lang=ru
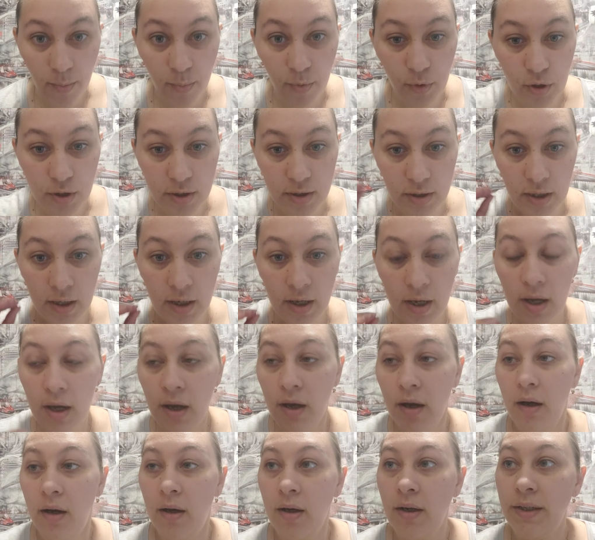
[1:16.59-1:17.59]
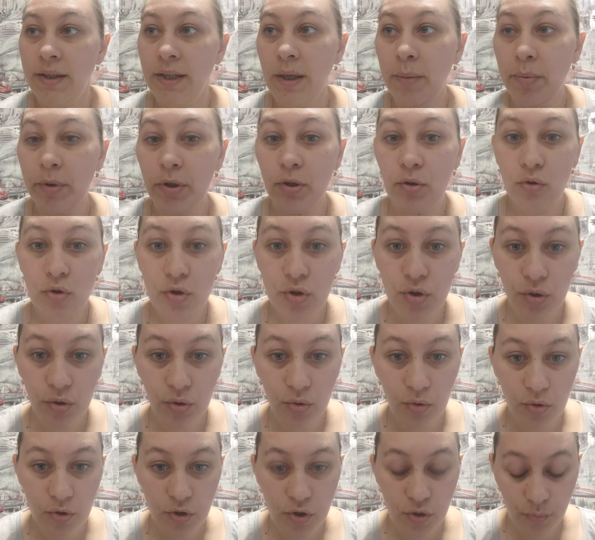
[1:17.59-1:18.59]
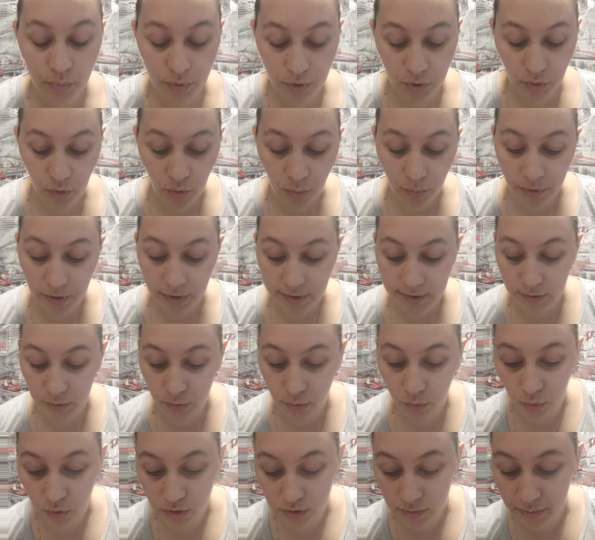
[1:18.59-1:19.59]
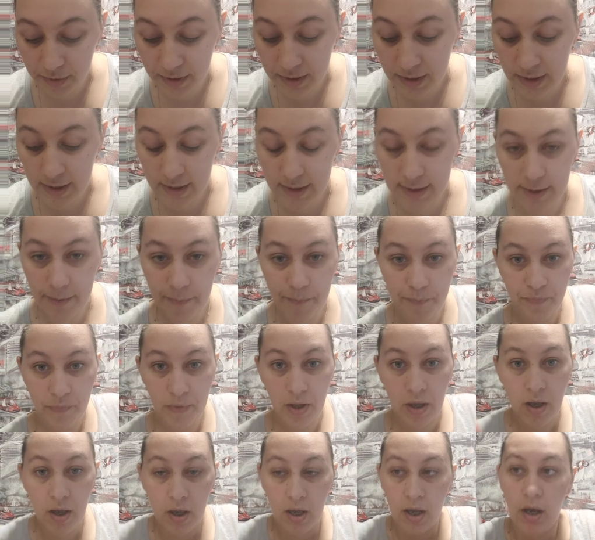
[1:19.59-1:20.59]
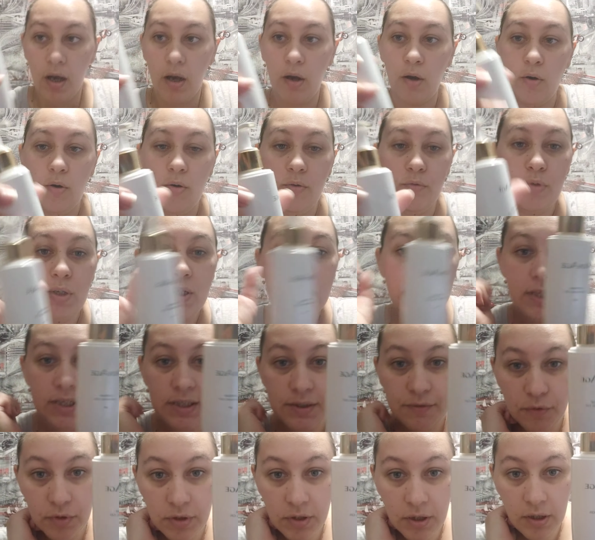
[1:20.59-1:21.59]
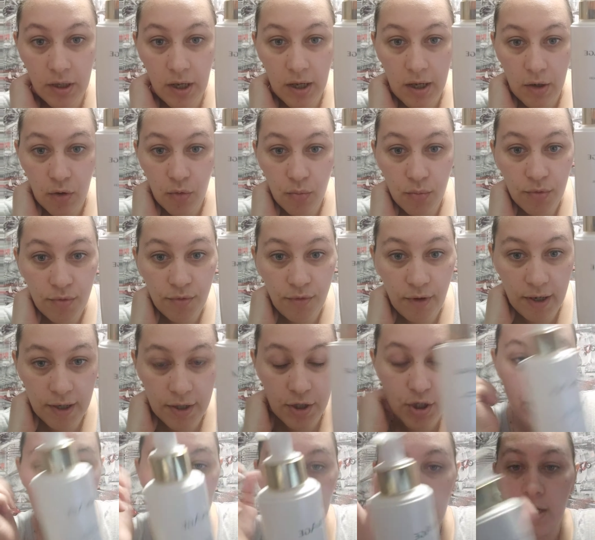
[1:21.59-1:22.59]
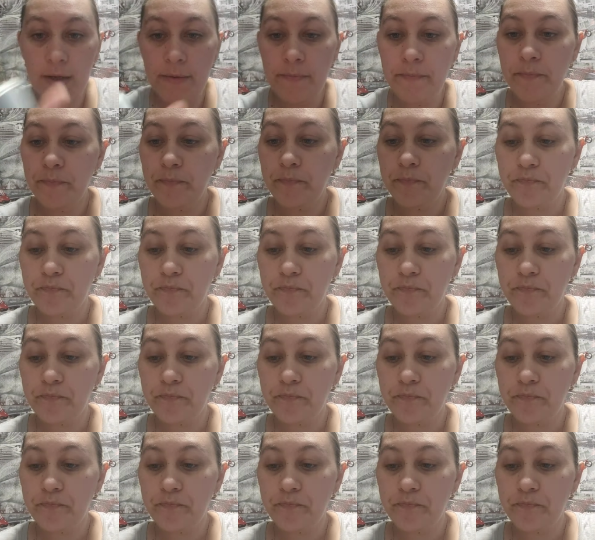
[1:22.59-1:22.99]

Просто э, я про то, что должен быть комплексный уход. Смотрите, э, у нас есть вот такая умывашечка.